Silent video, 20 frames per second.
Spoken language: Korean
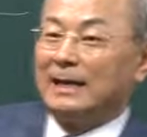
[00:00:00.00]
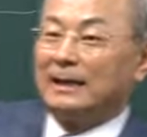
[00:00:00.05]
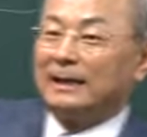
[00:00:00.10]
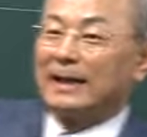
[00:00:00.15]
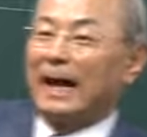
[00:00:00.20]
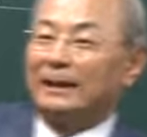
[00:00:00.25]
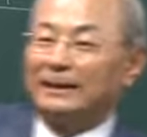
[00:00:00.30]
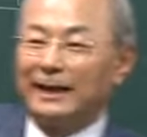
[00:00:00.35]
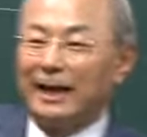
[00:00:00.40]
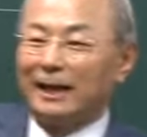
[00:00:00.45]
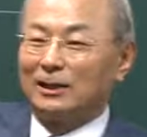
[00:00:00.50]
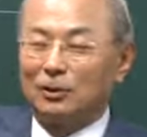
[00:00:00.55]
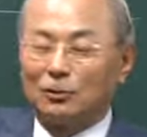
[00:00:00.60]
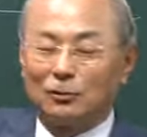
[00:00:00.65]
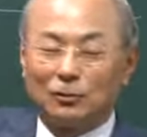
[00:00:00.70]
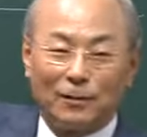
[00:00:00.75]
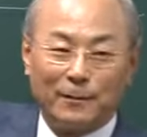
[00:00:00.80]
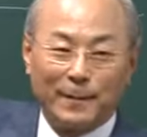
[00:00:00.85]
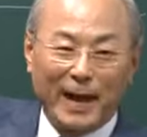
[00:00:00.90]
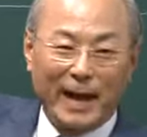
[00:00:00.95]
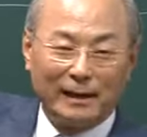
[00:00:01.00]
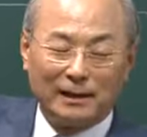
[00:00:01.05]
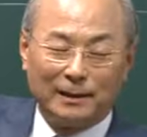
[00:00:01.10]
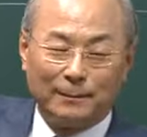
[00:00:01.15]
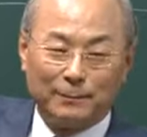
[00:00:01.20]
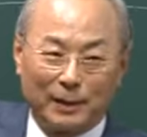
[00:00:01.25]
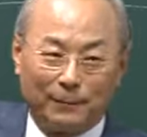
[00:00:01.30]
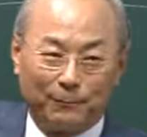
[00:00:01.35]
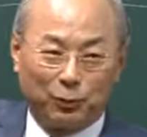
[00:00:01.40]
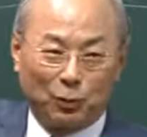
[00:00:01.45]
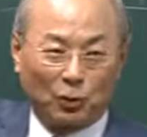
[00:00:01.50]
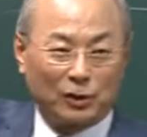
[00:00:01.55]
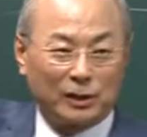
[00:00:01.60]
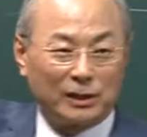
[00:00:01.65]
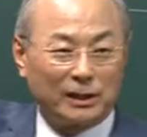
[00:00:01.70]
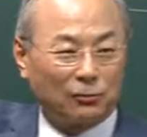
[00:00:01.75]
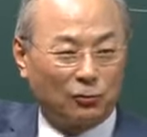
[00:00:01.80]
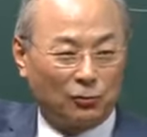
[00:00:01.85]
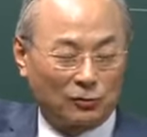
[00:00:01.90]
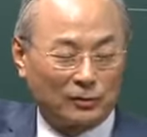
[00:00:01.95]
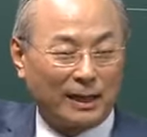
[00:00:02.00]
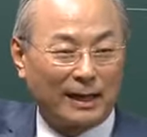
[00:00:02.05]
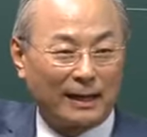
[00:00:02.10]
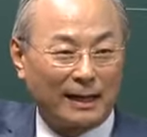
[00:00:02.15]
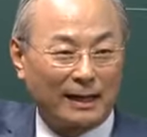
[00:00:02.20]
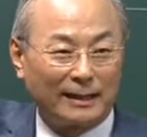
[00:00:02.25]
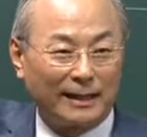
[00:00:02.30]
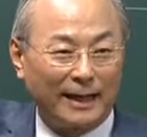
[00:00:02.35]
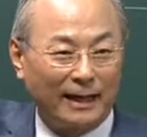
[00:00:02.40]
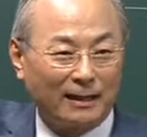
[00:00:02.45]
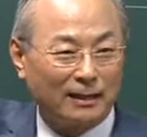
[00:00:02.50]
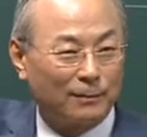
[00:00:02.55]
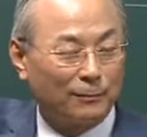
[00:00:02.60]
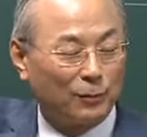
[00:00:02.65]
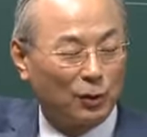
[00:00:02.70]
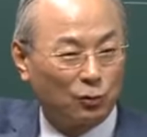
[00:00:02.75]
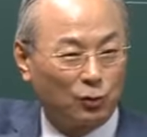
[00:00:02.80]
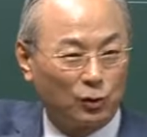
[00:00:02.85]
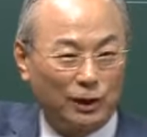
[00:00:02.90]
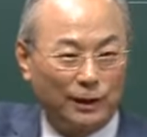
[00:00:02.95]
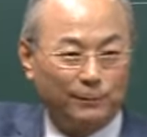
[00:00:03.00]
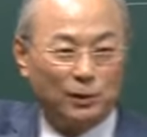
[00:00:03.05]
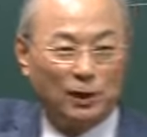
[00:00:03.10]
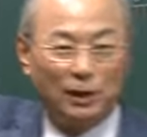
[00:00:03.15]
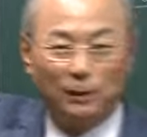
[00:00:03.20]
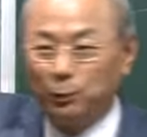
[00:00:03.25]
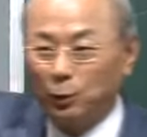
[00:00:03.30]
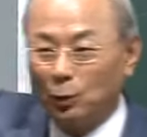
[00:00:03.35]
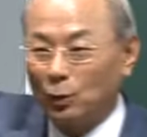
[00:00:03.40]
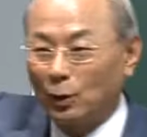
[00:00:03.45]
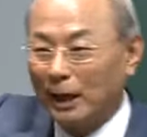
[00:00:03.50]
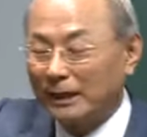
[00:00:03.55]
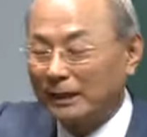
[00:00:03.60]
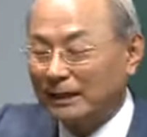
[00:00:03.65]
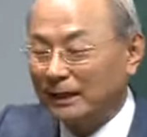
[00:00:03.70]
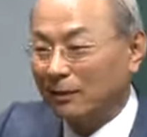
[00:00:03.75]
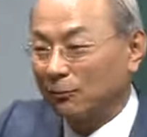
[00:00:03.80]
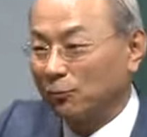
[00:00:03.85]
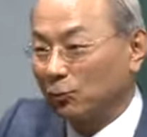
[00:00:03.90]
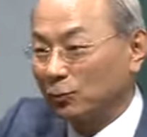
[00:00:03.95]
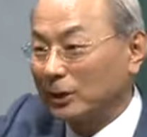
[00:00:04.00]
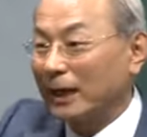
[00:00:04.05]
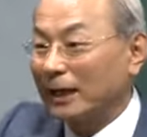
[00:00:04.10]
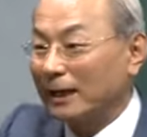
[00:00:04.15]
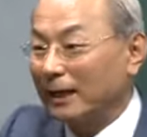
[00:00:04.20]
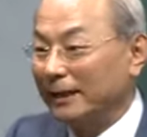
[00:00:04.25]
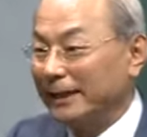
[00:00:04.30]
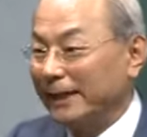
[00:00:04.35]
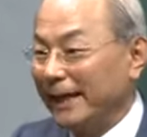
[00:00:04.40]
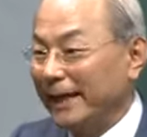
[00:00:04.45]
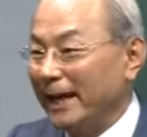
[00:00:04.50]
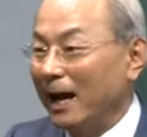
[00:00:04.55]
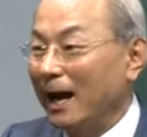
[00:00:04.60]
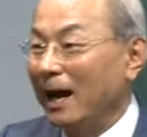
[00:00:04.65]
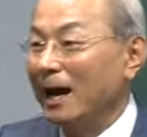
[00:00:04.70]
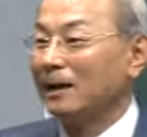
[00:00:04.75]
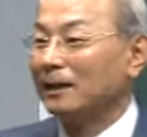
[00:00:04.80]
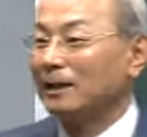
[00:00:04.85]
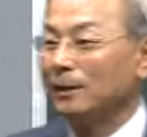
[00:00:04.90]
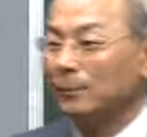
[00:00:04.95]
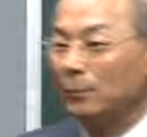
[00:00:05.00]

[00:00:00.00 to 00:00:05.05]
단계적으로 매년 몇 프로씩 국산화를 해서 뭐 97%까지인가 국산화를 해야 그